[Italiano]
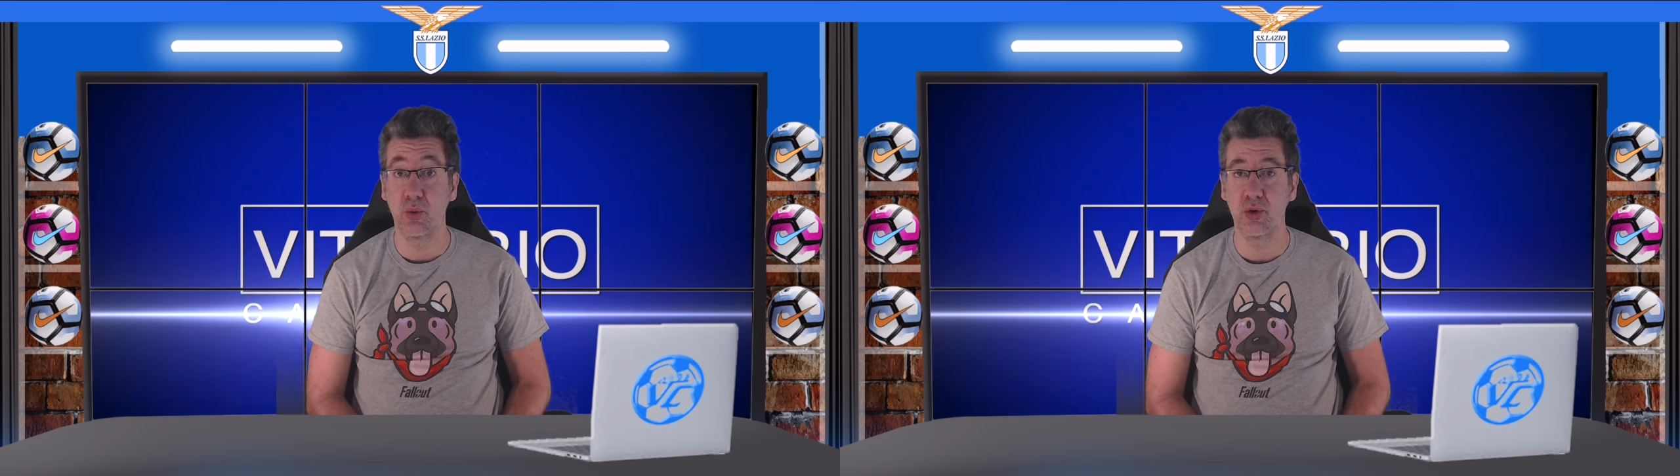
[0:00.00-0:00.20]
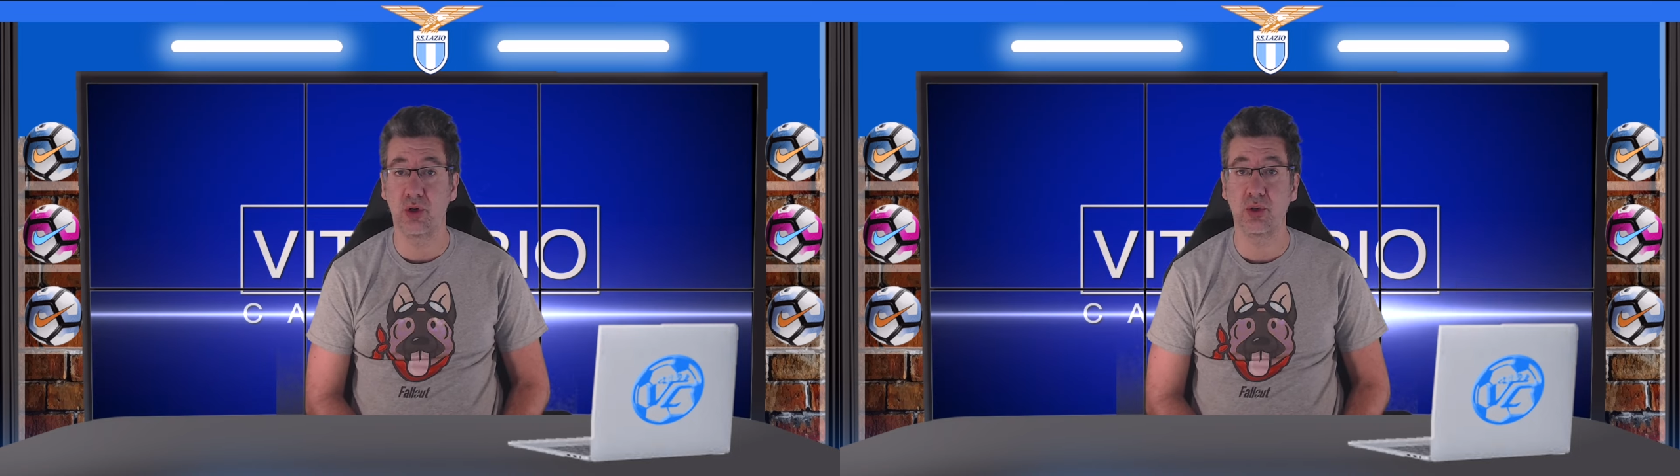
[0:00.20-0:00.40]

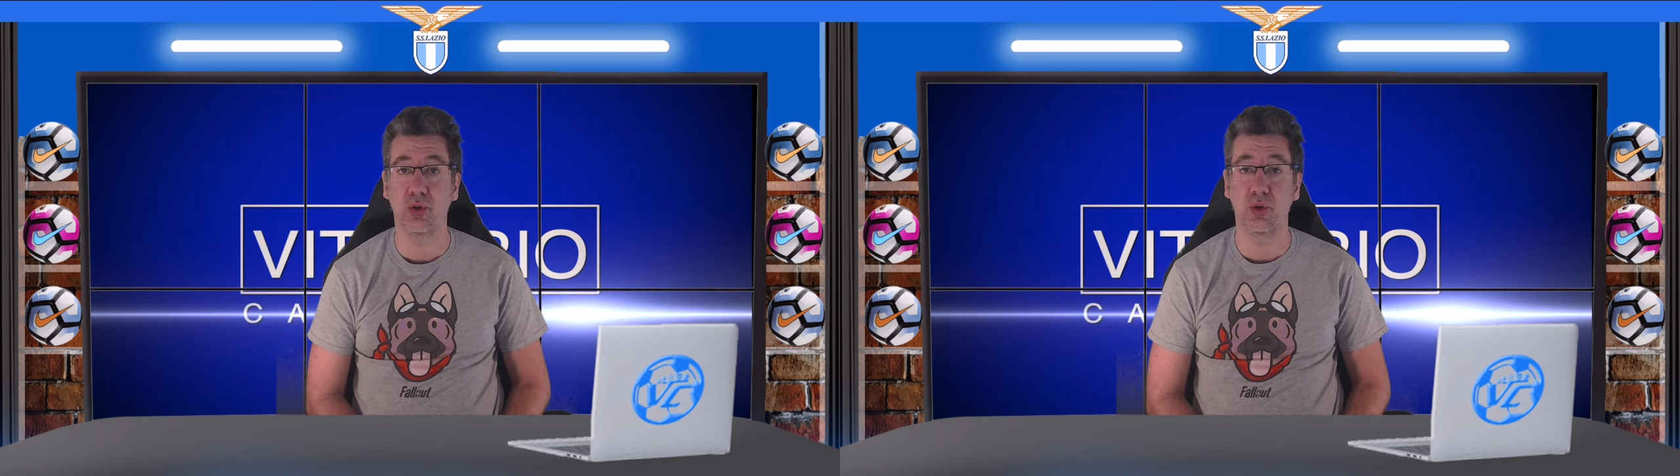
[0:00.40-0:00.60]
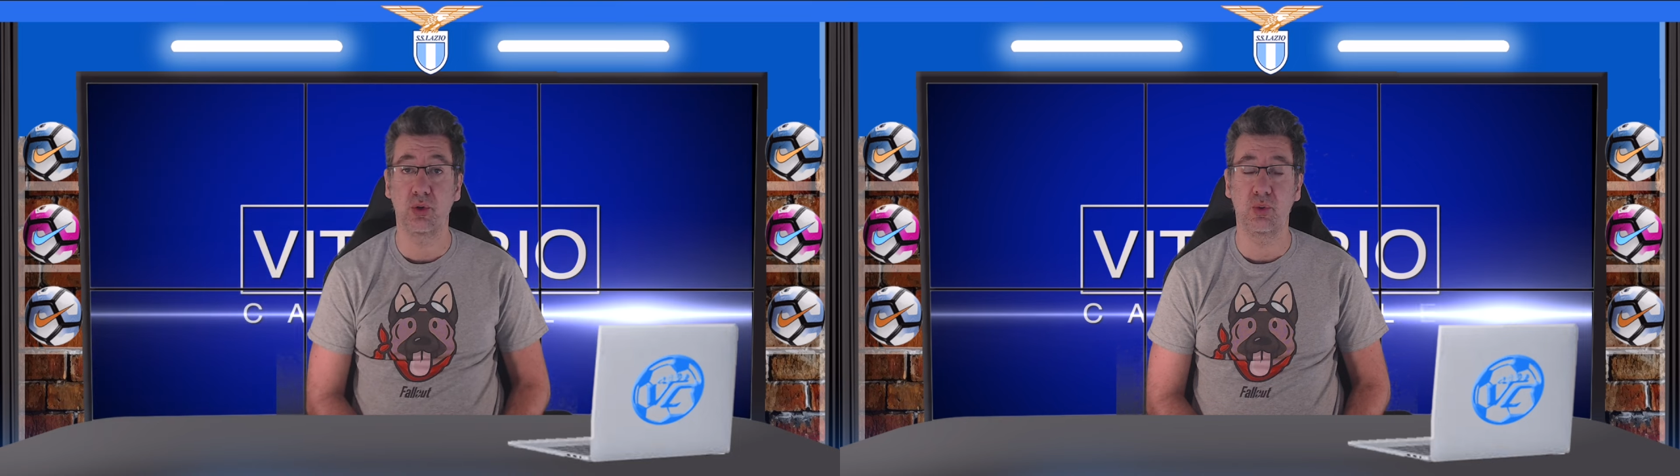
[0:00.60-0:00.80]

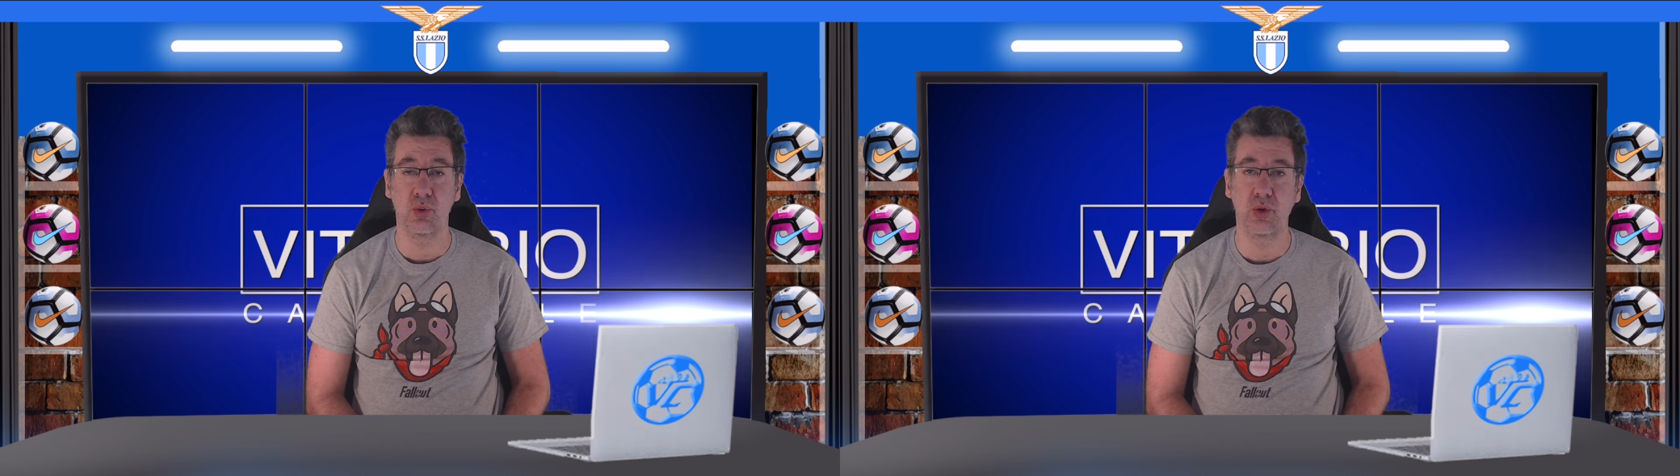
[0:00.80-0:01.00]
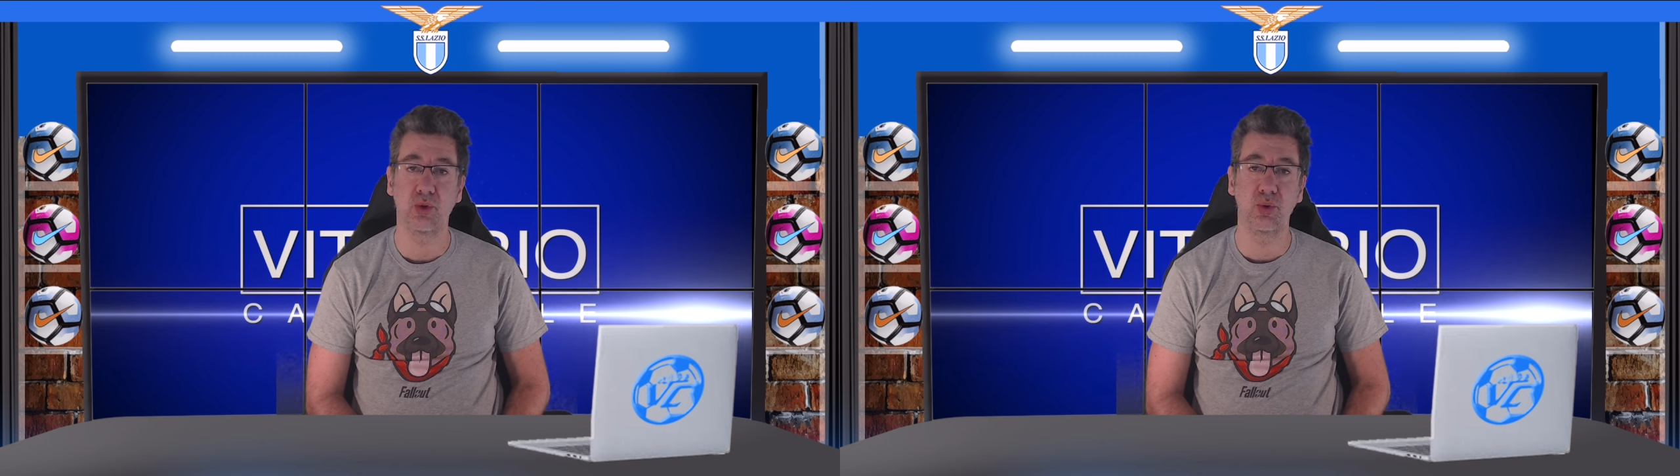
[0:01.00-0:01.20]
o
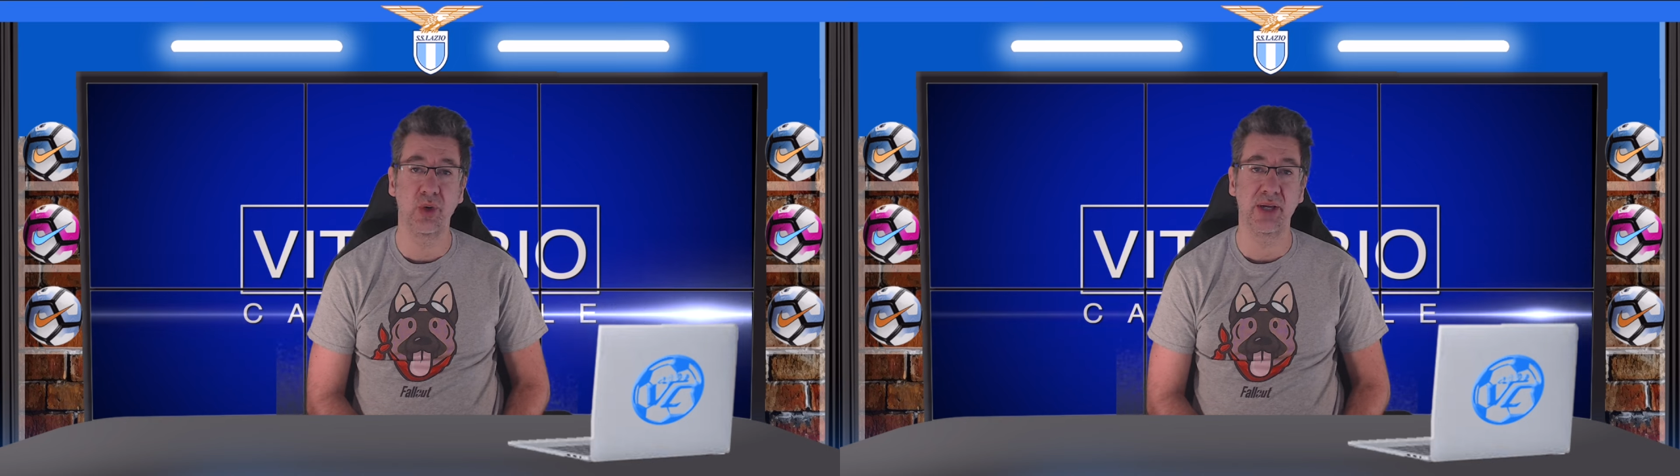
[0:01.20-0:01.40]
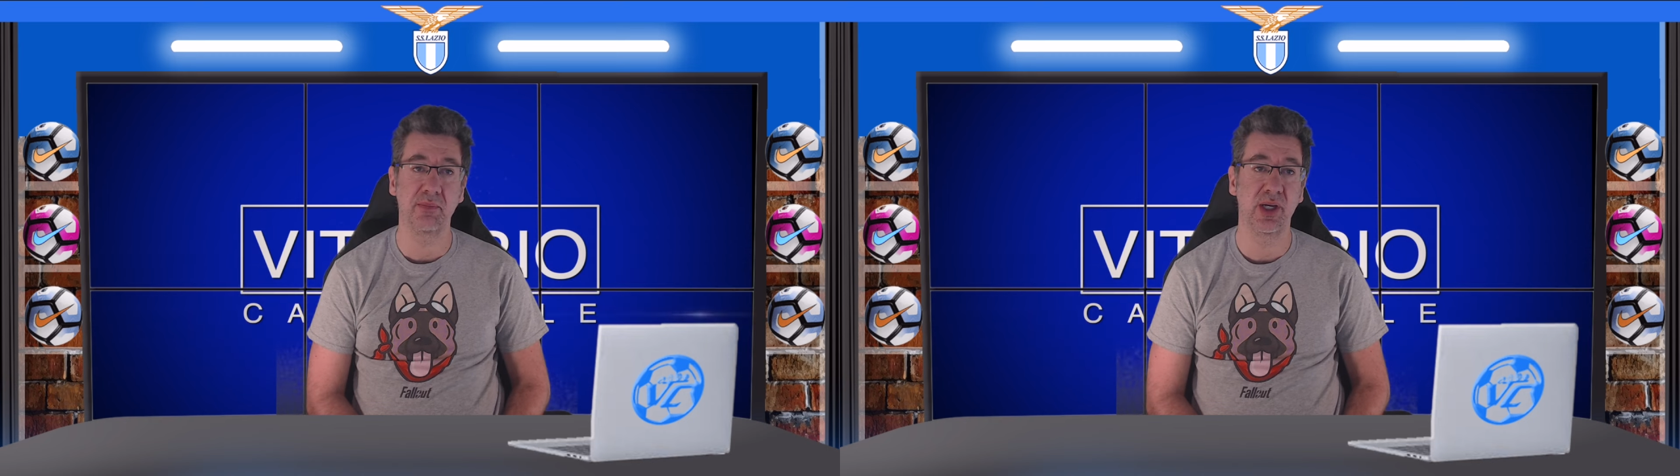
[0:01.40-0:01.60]
1-2